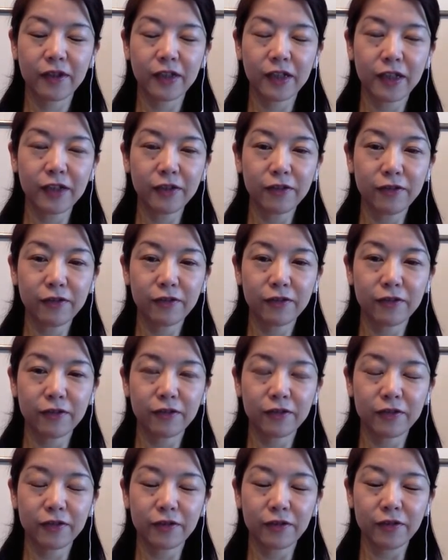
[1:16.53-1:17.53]
いつ
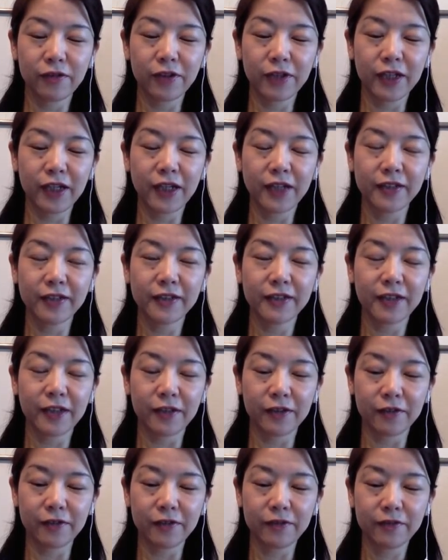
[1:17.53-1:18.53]
そこに掲示した
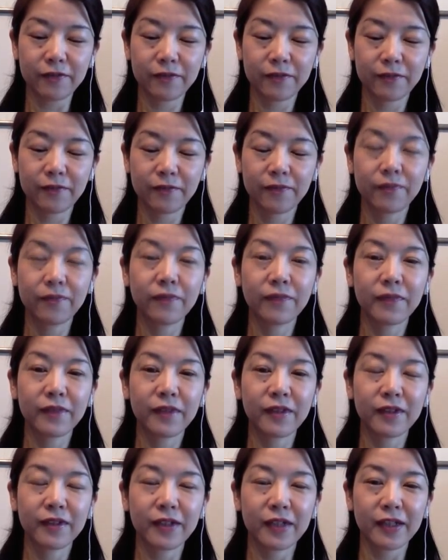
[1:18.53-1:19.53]
の
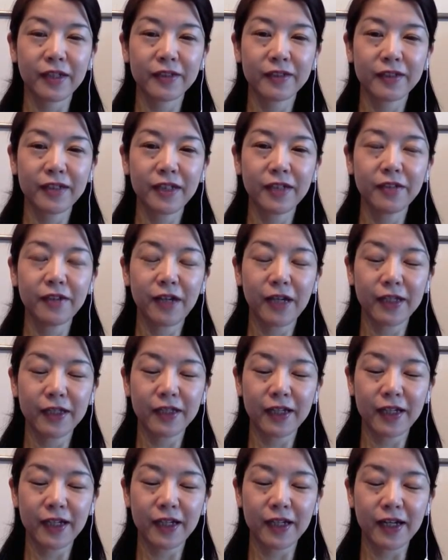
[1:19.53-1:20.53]
たくさんの
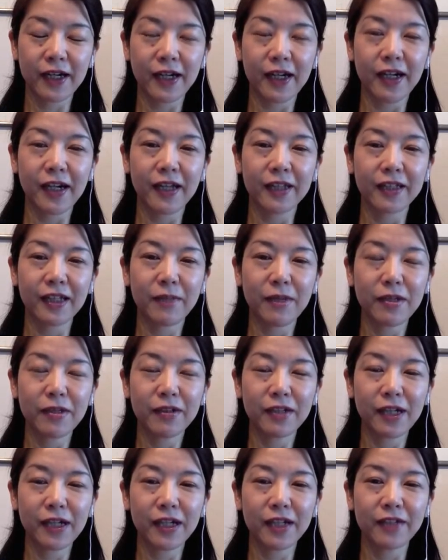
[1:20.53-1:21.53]
ハテナが頭の
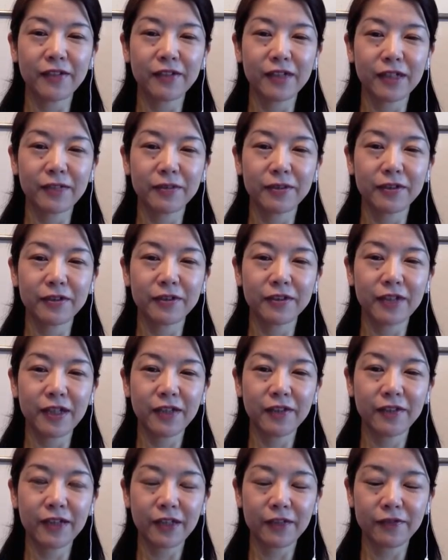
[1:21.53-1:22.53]
中に浮かぶ女
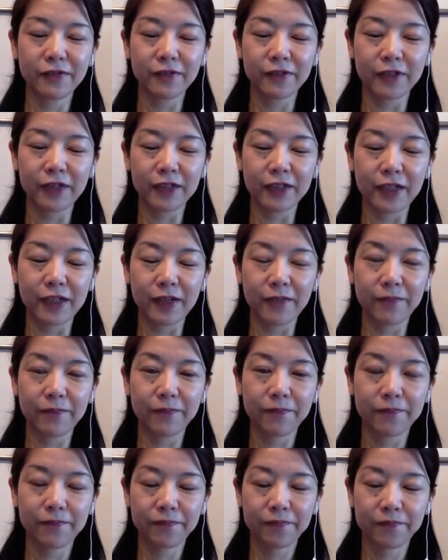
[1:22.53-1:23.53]
性スタッフの方。
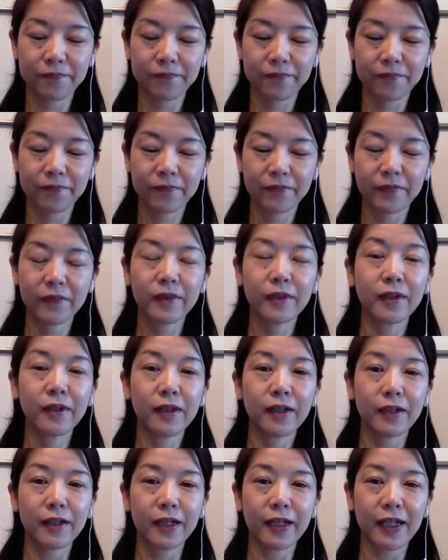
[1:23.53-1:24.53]

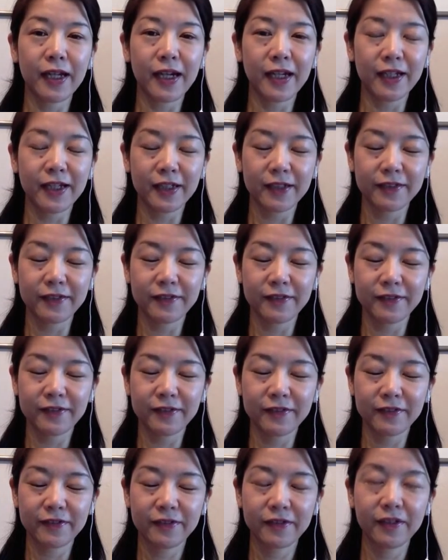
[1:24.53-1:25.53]
イライラする。
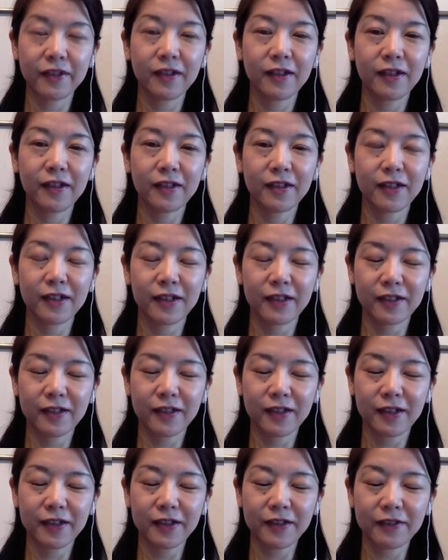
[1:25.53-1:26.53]
がっ
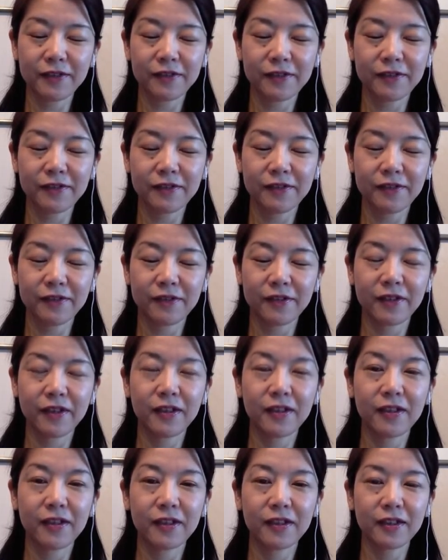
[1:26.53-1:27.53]
かりする。
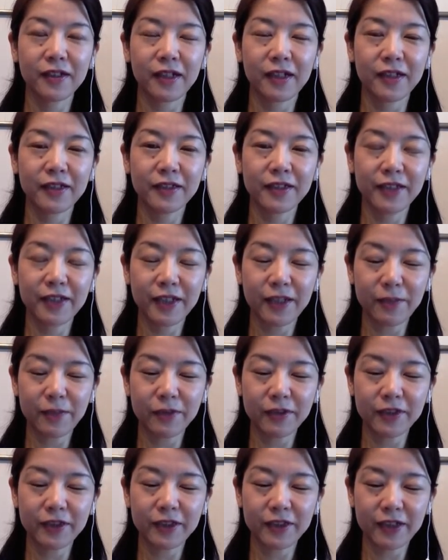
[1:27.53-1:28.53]
悲しい気
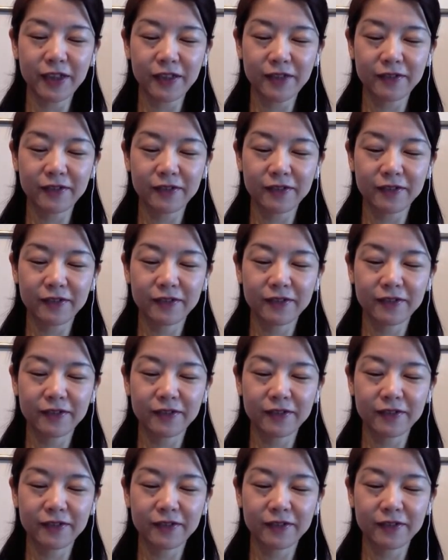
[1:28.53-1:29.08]
持ちになる。